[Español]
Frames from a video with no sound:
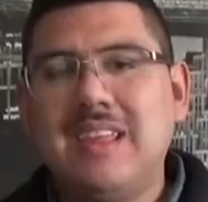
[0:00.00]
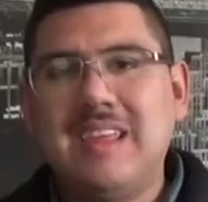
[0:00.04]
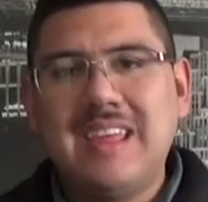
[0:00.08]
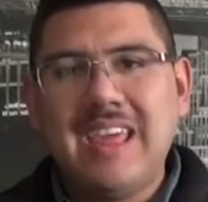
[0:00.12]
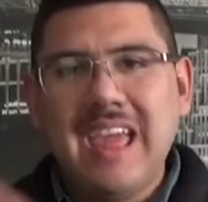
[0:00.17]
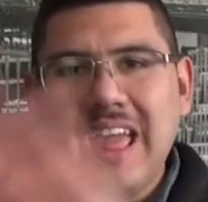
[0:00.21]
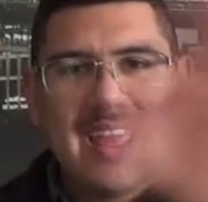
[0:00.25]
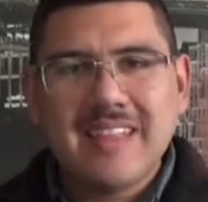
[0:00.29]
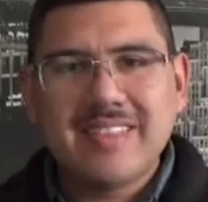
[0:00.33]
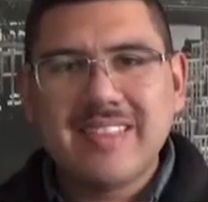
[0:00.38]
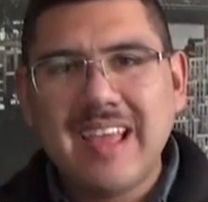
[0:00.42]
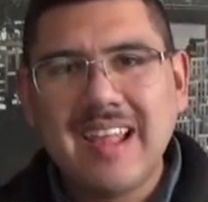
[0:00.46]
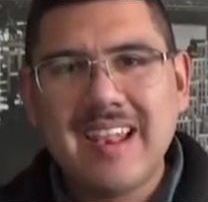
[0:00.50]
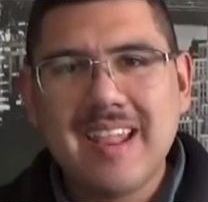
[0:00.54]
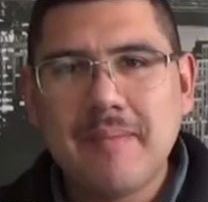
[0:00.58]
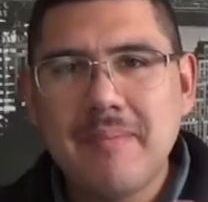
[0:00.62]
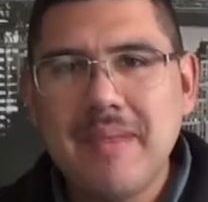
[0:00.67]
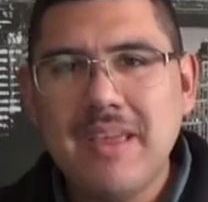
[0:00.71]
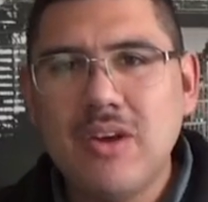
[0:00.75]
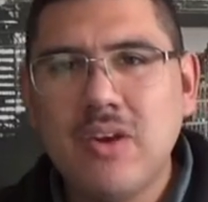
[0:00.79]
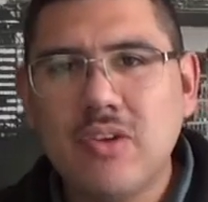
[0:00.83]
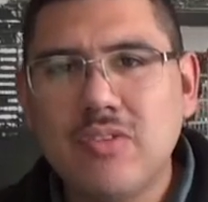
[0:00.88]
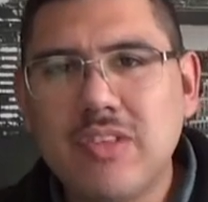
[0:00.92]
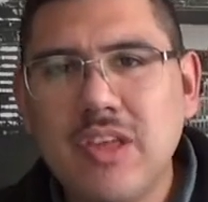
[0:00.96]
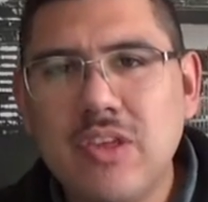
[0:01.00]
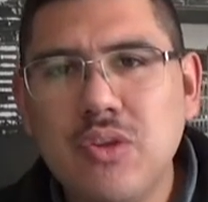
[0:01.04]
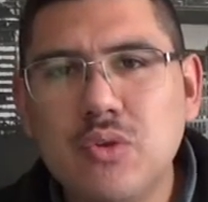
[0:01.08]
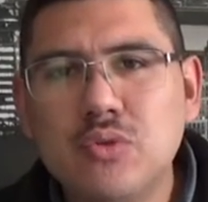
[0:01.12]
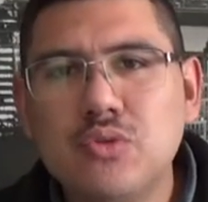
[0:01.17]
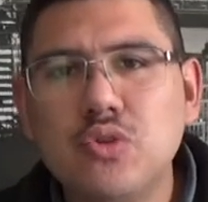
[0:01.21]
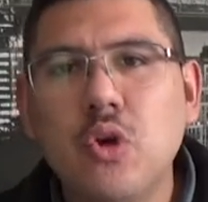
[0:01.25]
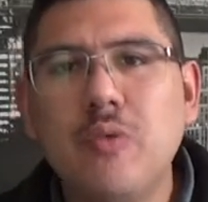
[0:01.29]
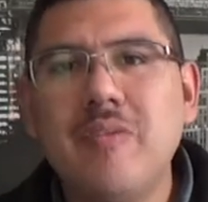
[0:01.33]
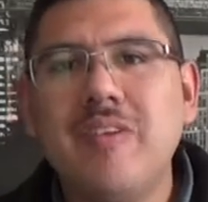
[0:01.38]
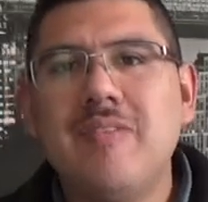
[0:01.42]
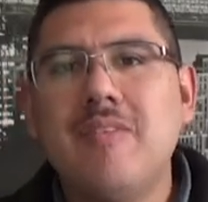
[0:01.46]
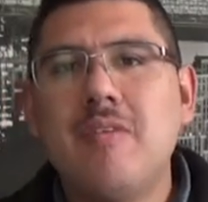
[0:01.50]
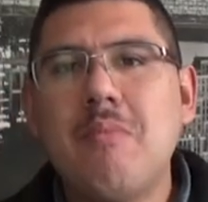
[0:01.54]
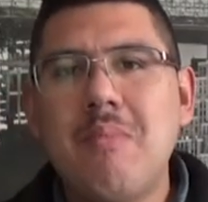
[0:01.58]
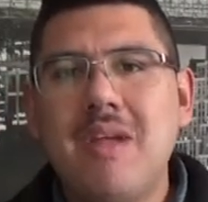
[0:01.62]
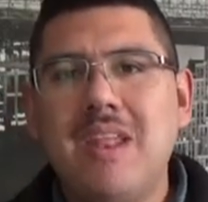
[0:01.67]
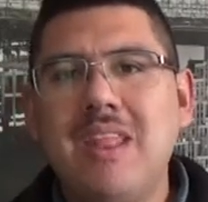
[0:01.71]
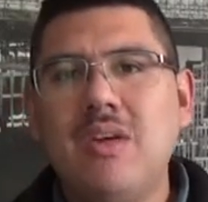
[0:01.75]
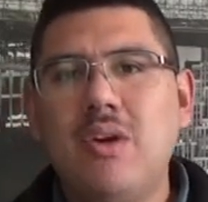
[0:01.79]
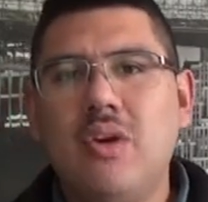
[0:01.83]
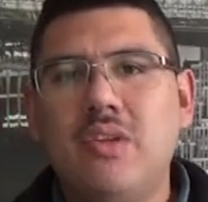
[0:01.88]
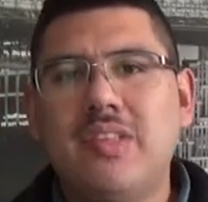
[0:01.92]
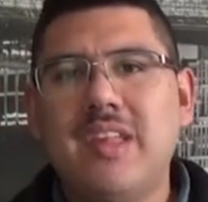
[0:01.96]
¿Qué tal amigos de YouTube y
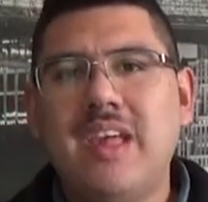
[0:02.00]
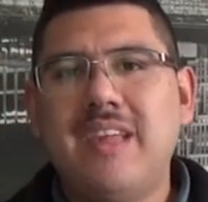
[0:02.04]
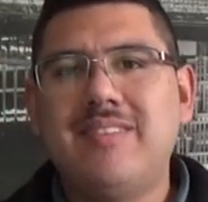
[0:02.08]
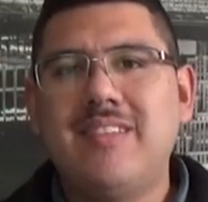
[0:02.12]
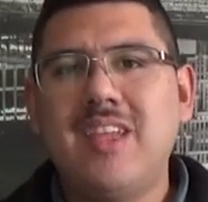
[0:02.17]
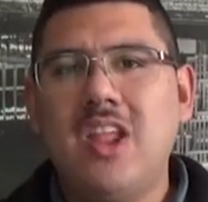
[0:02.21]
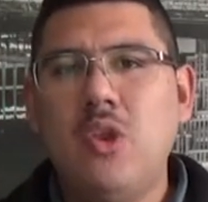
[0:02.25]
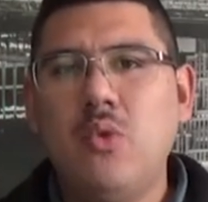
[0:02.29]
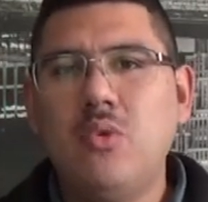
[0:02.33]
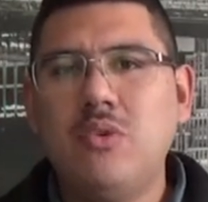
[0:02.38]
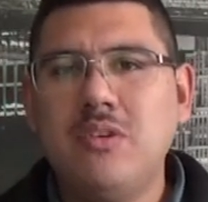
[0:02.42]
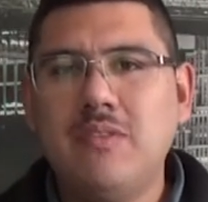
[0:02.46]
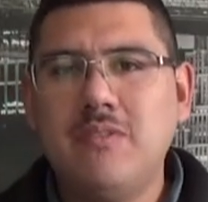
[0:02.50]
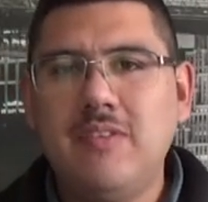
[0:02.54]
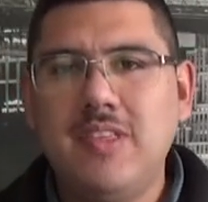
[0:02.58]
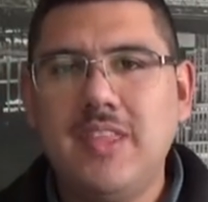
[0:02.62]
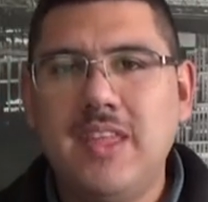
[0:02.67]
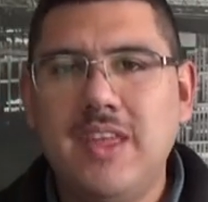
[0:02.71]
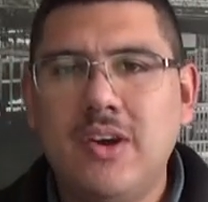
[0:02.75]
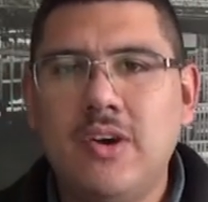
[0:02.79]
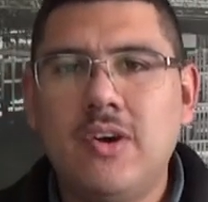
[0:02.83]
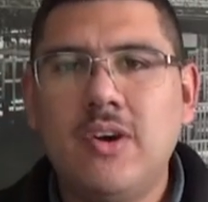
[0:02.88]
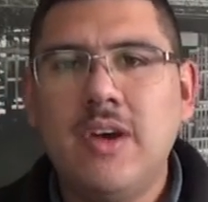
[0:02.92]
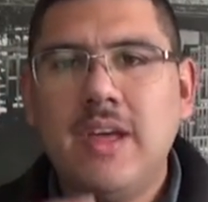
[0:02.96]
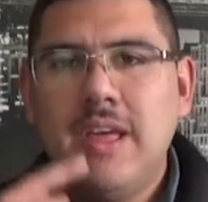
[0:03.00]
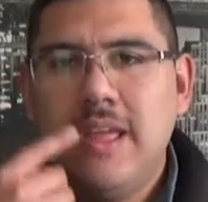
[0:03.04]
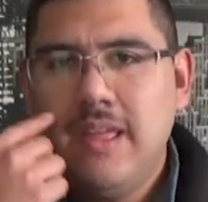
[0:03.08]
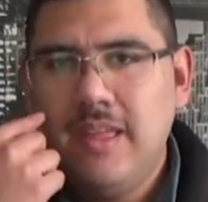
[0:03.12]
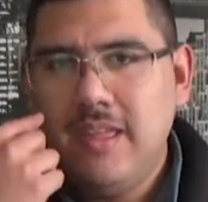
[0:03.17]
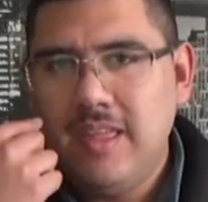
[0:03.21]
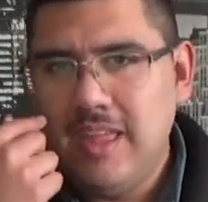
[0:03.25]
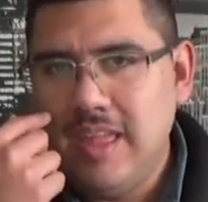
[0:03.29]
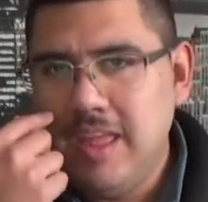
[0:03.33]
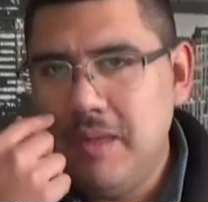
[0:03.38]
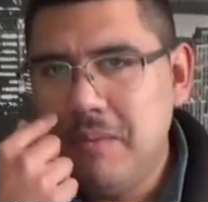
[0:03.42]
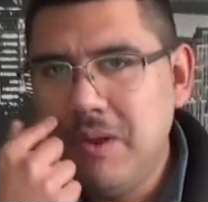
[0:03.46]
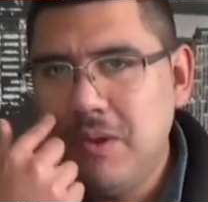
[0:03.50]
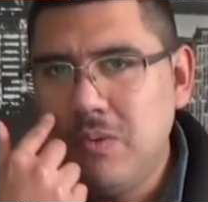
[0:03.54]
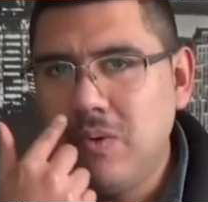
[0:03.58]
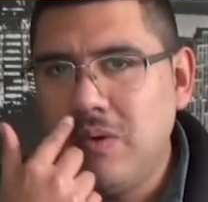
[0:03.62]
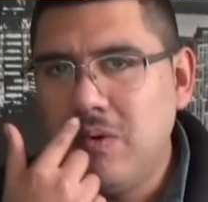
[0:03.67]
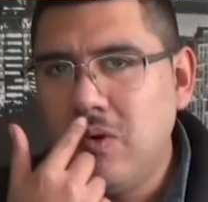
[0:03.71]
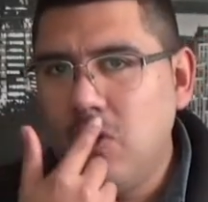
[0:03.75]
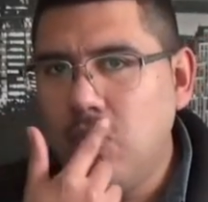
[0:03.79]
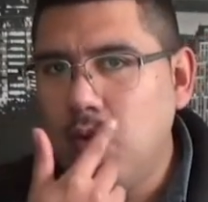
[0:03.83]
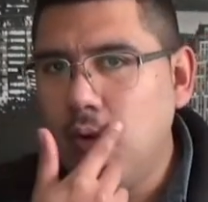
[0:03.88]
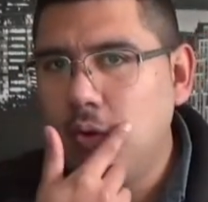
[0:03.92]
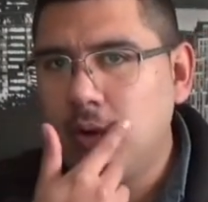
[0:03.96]
bienvenidos a este nuevo video y mi
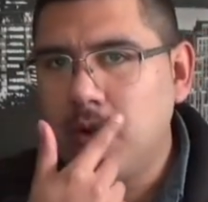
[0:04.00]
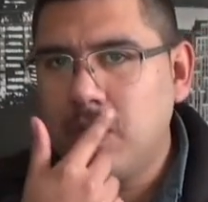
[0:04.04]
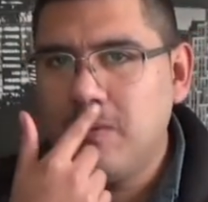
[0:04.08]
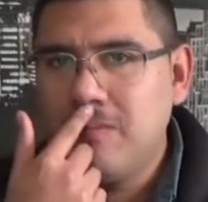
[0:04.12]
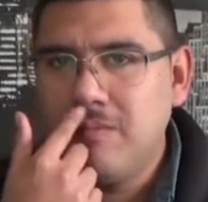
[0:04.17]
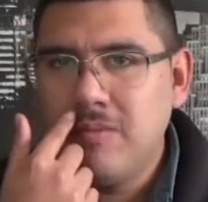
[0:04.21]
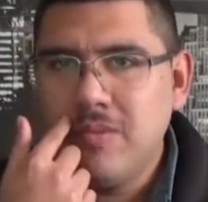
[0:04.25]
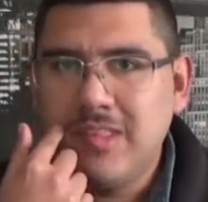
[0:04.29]
nuevo look?